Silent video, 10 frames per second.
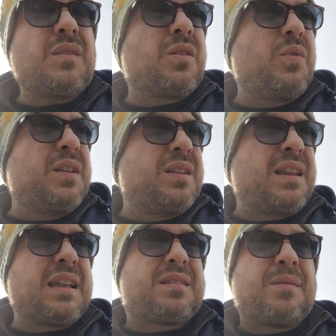Quindi
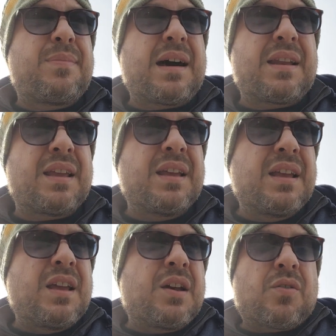niente, il Bari
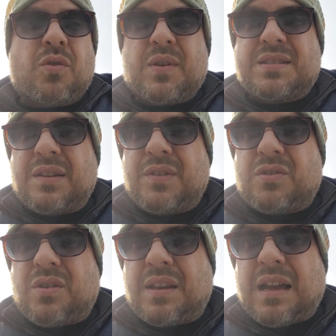con questa
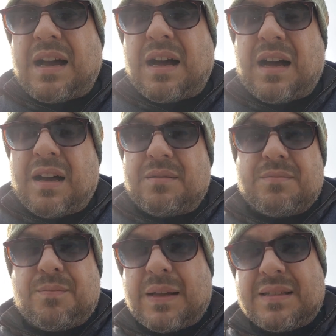vittoria
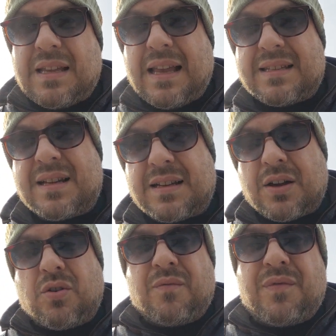pazzesca che
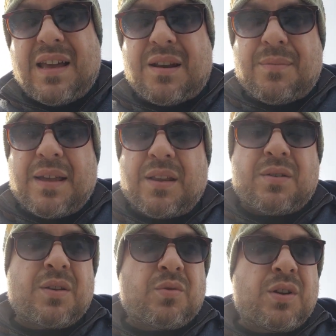conferma
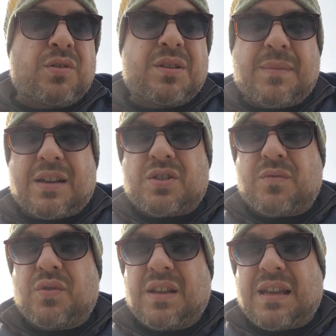il, il rullino di marcia
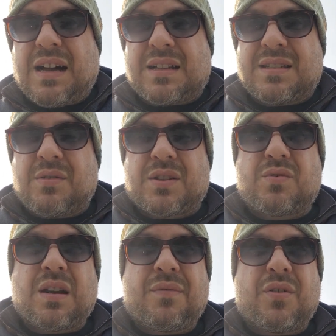fuori casa, è una
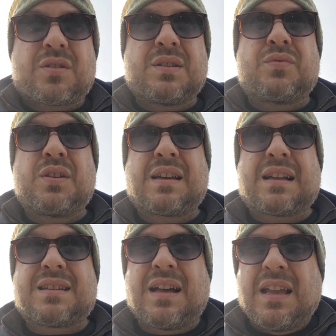squadra forte fuori
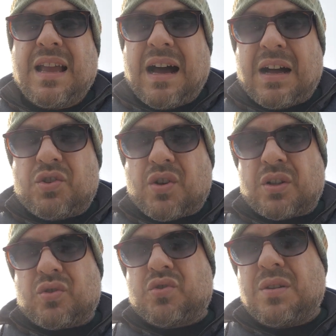casa, ha
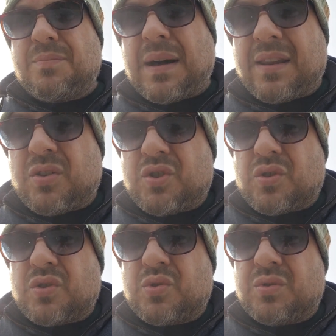giocato solo il Bari oggi
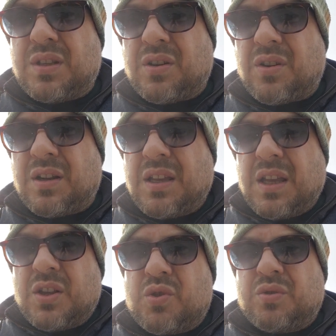con su Tirol,
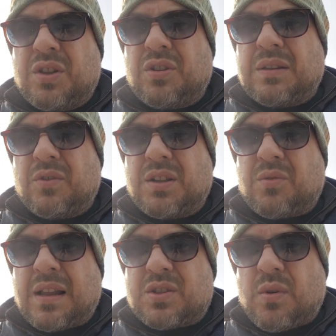su Tirol devo dire
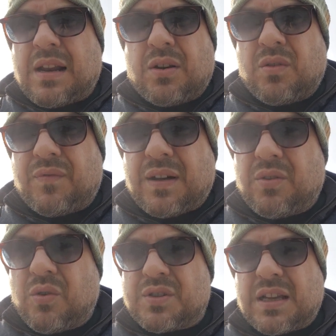una squadra non
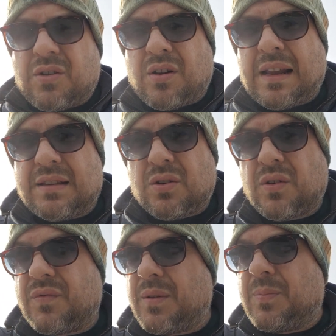fallosa, corretta,
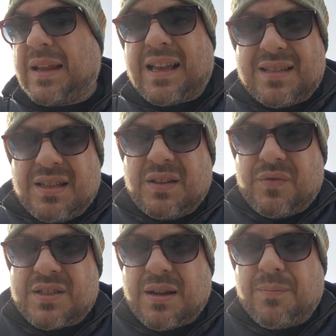col fair play, che si è
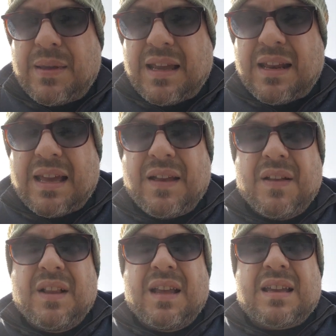difesa bene,
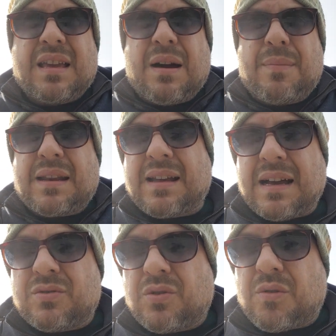che ha
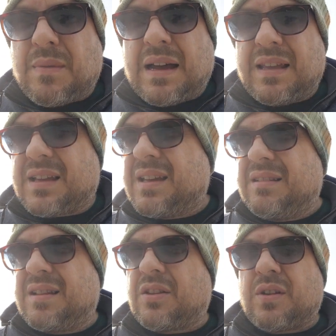marcato ormai che
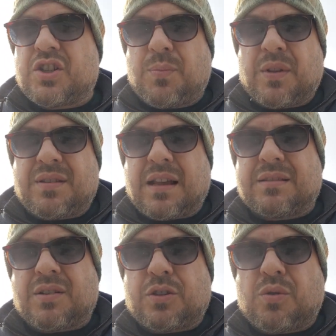Dira non riesce più a,
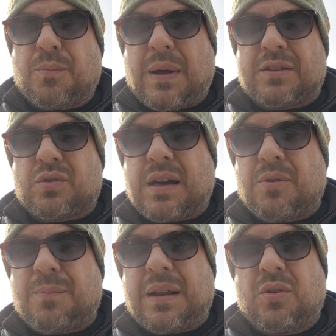a toccare
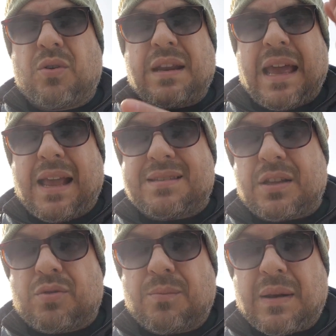un pallone, è
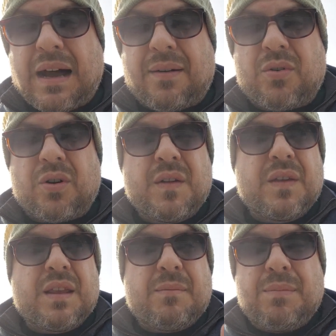stato bravo
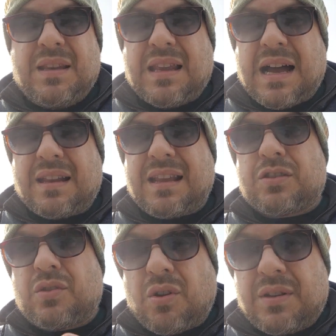Mignani a
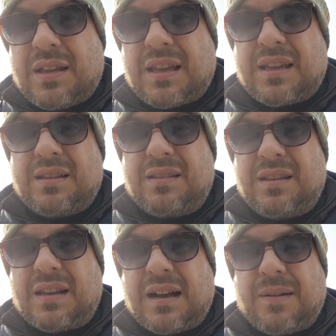togliere
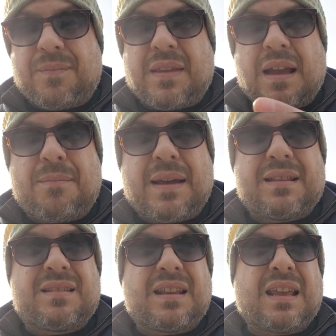Chedira e a
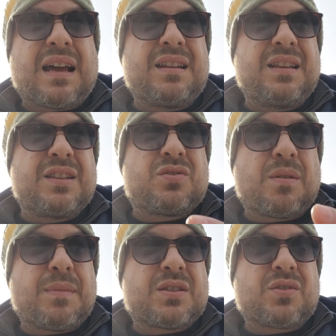mettere all'inizio
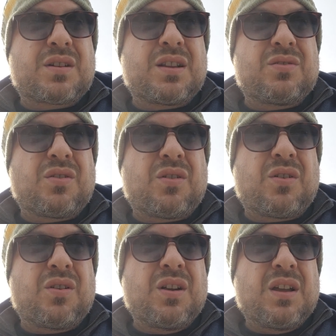ha messo
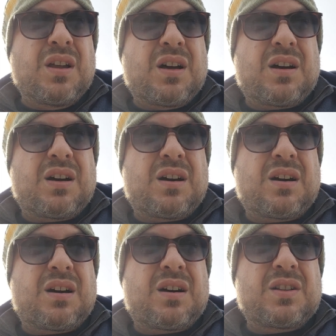credo
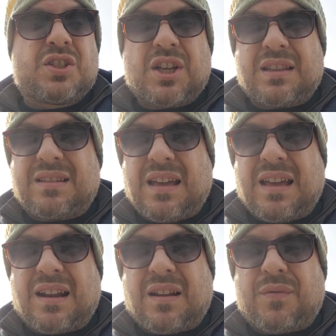uh, eh,
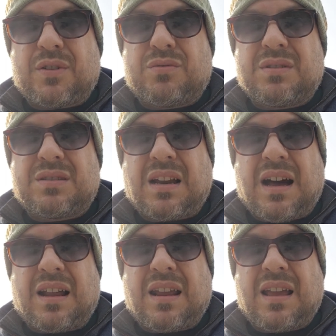Ceter ha fatto
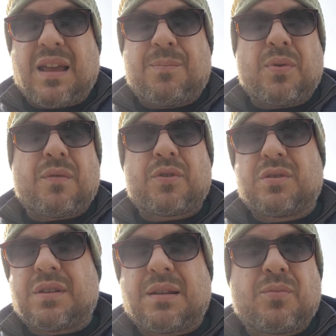entrare e poi ha fatto
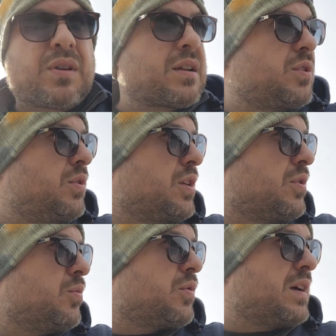entrare Moracchioli
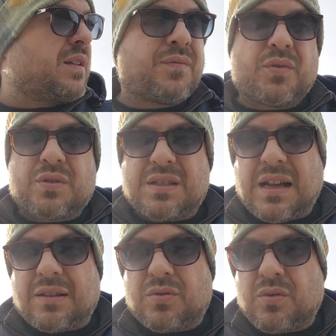comunque ha
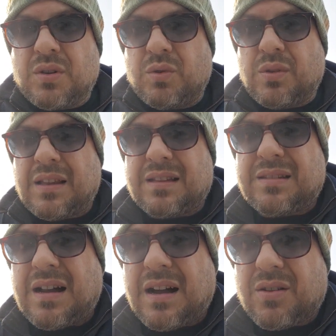rinforzato con i due
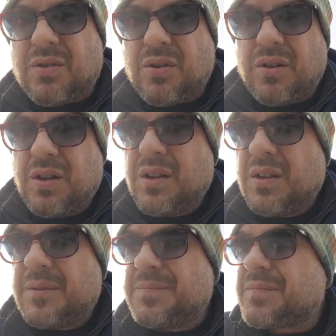d'attacco
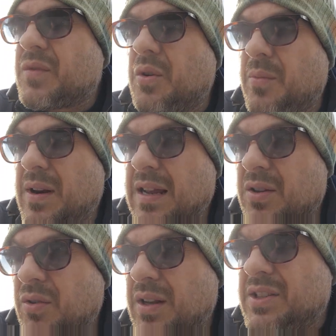con
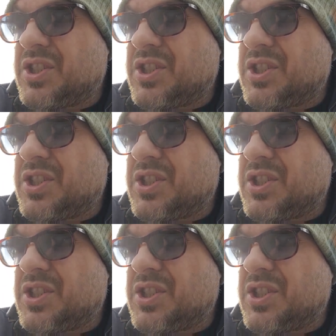Moracchioli e